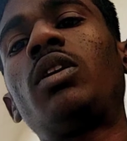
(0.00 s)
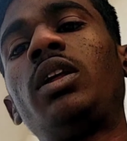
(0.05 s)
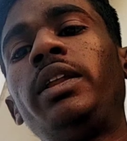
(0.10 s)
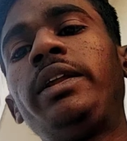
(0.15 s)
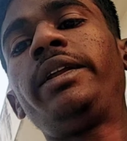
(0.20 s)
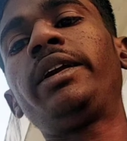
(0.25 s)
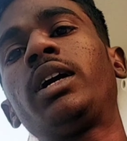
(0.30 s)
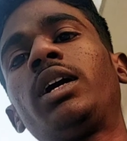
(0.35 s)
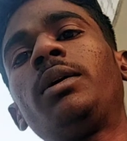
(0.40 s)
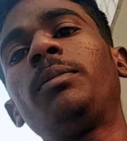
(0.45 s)

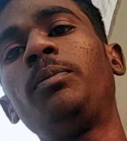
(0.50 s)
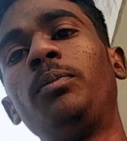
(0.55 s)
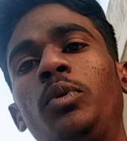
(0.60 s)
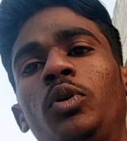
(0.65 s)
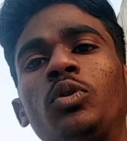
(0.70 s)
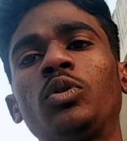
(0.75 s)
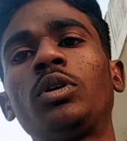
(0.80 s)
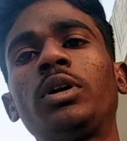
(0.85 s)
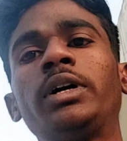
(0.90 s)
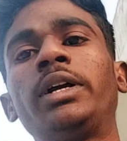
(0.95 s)
क्वालिटी का है
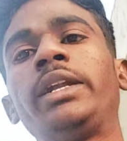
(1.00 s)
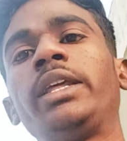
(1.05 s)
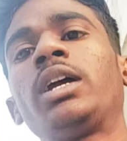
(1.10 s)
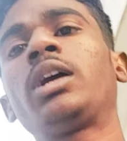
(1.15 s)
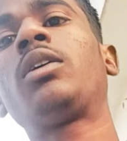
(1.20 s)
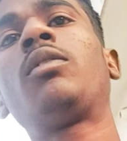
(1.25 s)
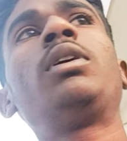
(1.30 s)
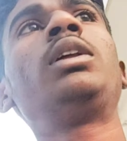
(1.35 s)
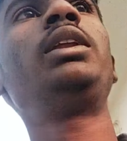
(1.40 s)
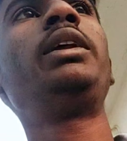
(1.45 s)
बिल्कुल
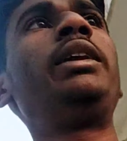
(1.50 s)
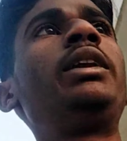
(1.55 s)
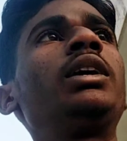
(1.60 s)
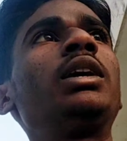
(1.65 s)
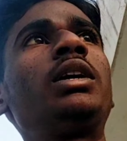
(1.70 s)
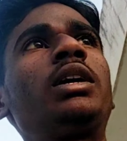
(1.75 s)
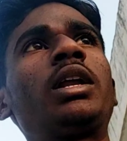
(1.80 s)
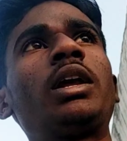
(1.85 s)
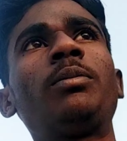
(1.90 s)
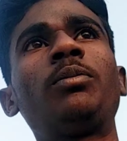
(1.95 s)
घटिया क्वालिटी
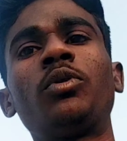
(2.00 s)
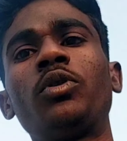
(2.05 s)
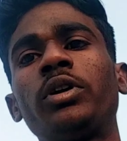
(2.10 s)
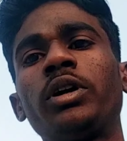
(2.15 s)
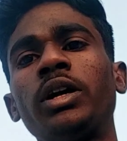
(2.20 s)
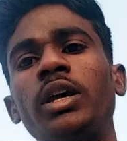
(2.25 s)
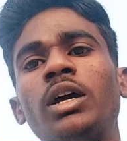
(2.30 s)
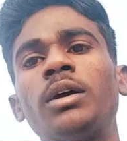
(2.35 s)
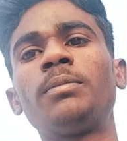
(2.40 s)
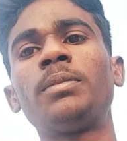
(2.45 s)
का
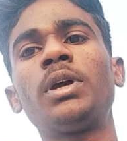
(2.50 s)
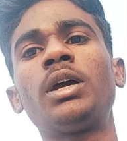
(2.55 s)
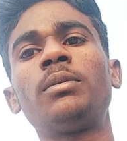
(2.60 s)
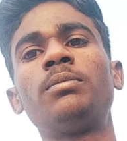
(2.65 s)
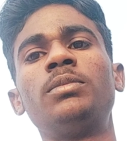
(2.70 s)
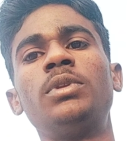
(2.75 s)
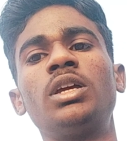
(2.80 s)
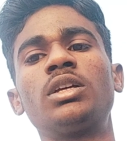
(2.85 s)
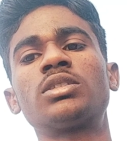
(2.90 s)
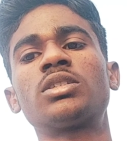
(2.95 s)
ट्राईपोर्ट है यहाँ पे
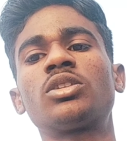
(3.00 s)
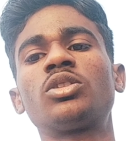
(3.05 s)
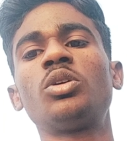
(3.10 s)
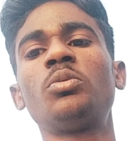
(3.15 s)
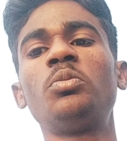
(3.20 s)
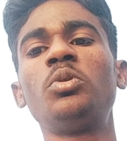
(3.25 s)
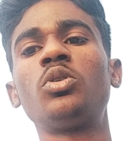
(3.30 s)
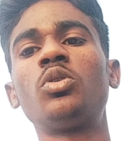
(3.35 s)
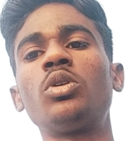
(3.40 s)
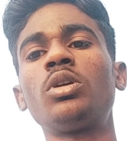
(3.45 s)
आप देख
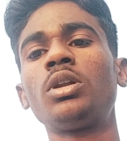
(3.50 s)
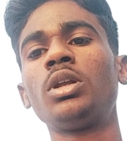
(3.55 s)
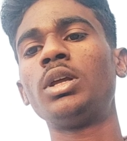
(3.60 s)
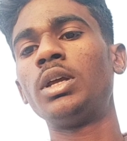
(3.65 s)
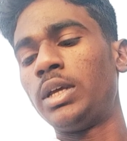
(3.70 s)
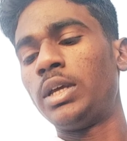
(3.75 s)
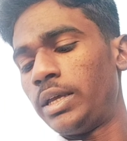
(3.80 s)
सकते हो बिल्कुल